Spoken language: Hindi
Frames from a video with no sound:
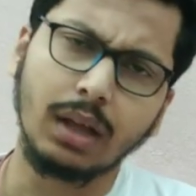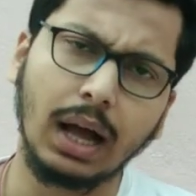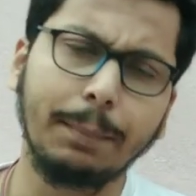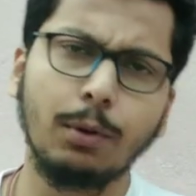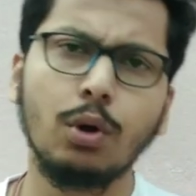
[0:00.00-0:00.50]

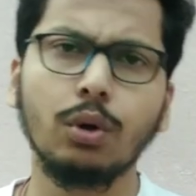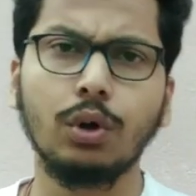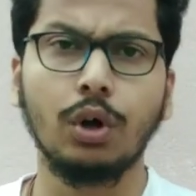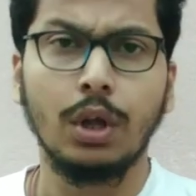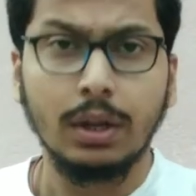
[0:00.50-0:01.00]
आप लोगों
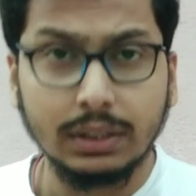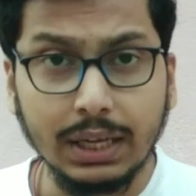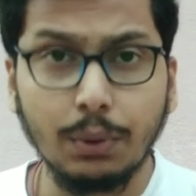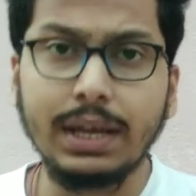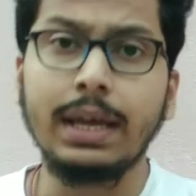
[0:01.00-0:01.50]
को
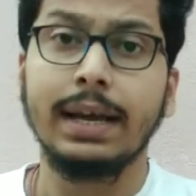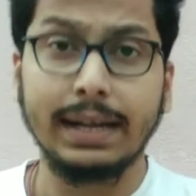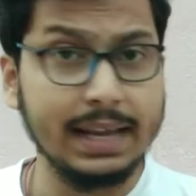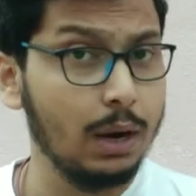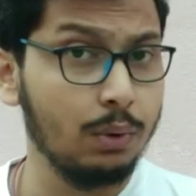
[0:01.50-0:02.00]
थ्योरी
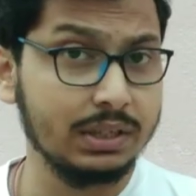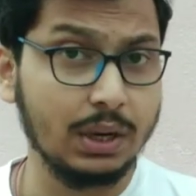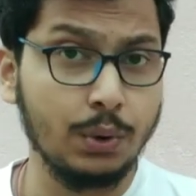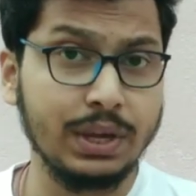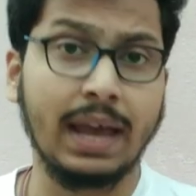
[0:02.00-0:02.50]
क्लियर होना
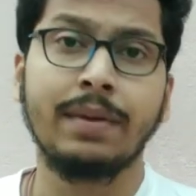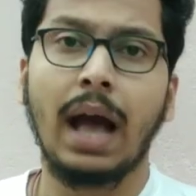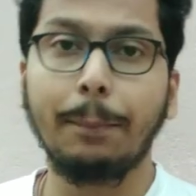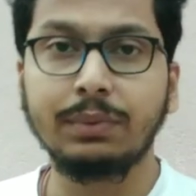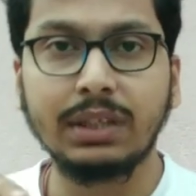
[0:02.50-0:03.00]
जरूरी है
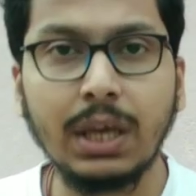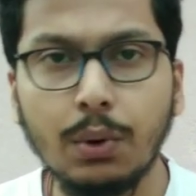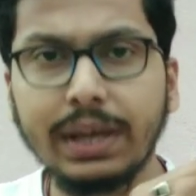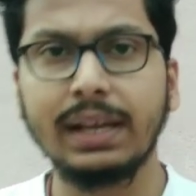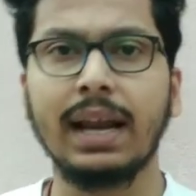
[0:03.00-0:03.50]
अब
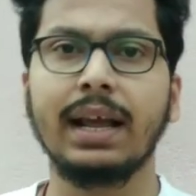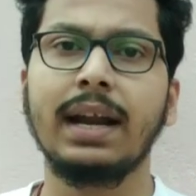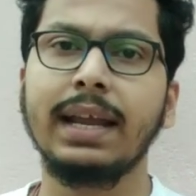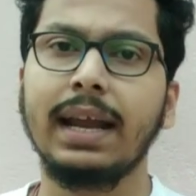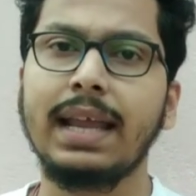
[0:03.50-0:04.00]
थ्योरी क्लियर
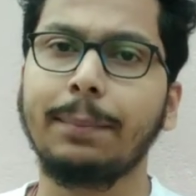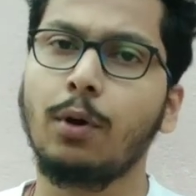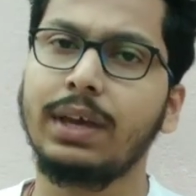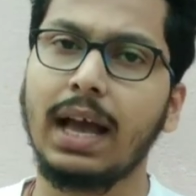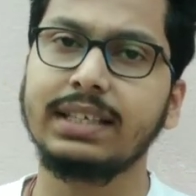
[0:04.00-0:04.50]
करने के लिए
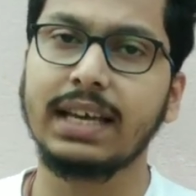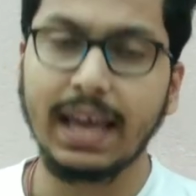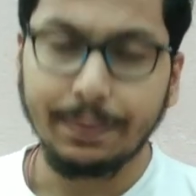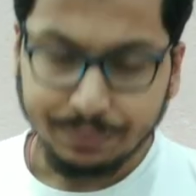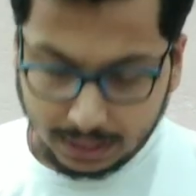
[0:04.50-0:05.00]
आपको क्या
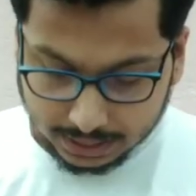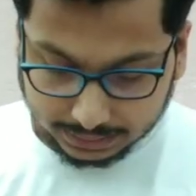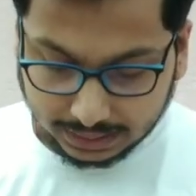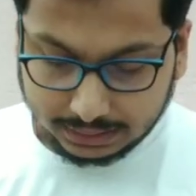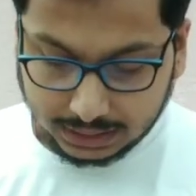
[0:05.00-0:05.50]
चाहिए
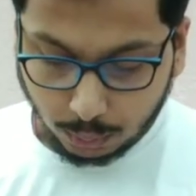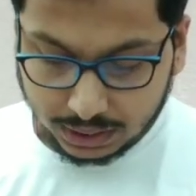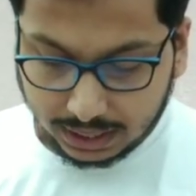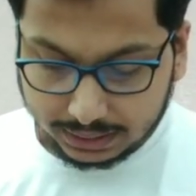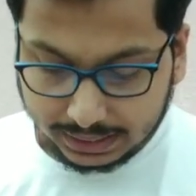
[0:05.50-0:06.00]
देखिए
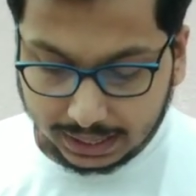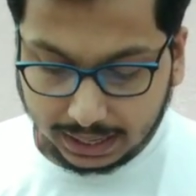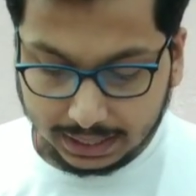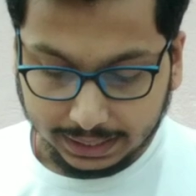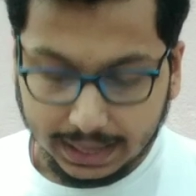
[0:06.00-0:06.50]
थ्योरी क्लियर
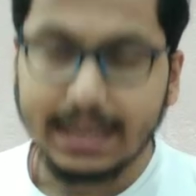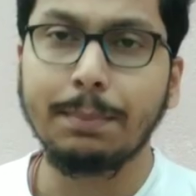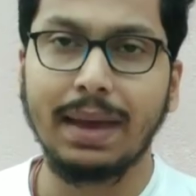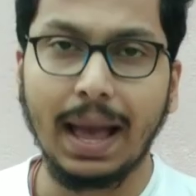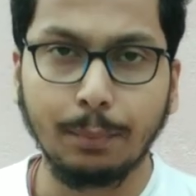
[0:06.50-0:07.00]
करने के लिए
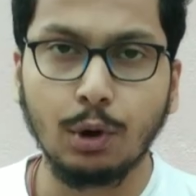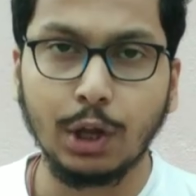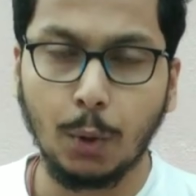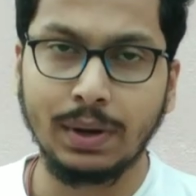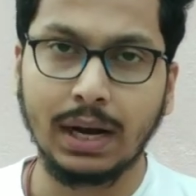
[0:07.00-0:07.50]
मैं आपको
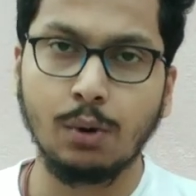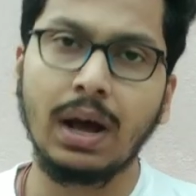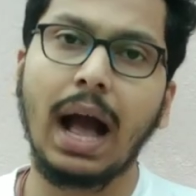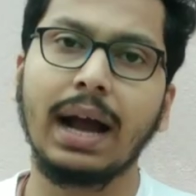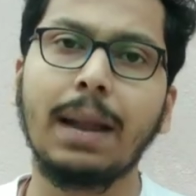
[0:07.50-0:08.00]
रिकमेंड
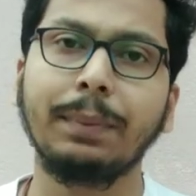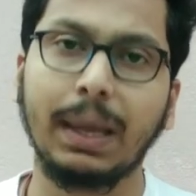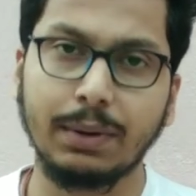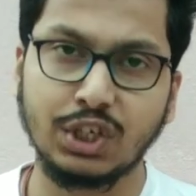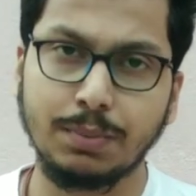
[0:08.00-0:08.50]
करूंगा अगर आप
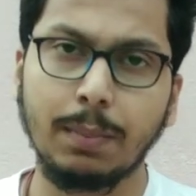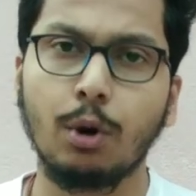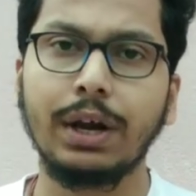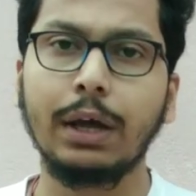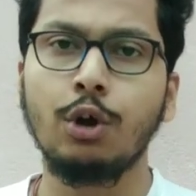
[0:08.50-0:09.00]
केमिस्ट्री में
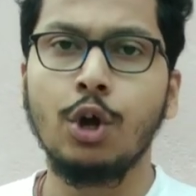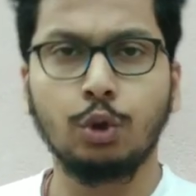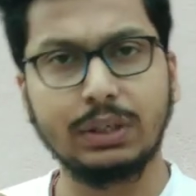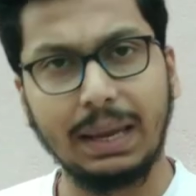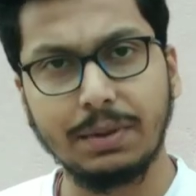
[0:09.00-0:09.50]
बोल रहे
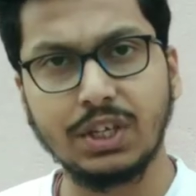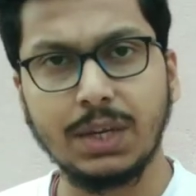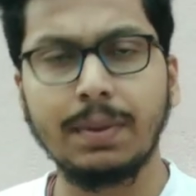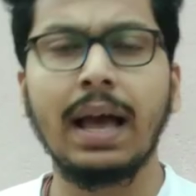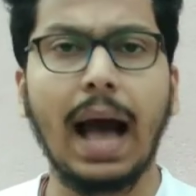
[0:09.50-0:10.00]
हो तो
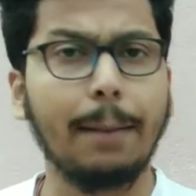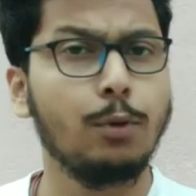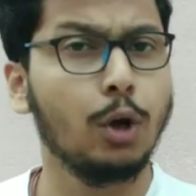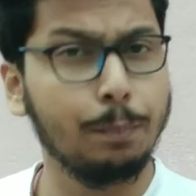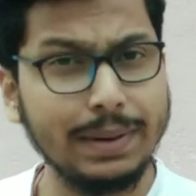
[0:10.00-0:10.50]
केमिस्ट्री में
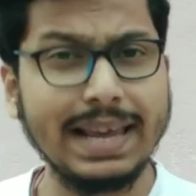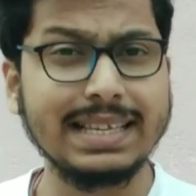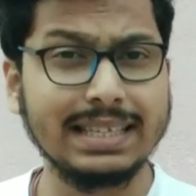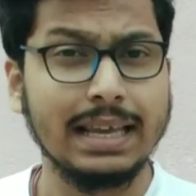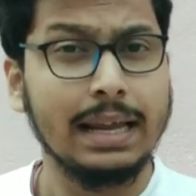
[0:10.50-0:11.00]
आप लोग प्लीज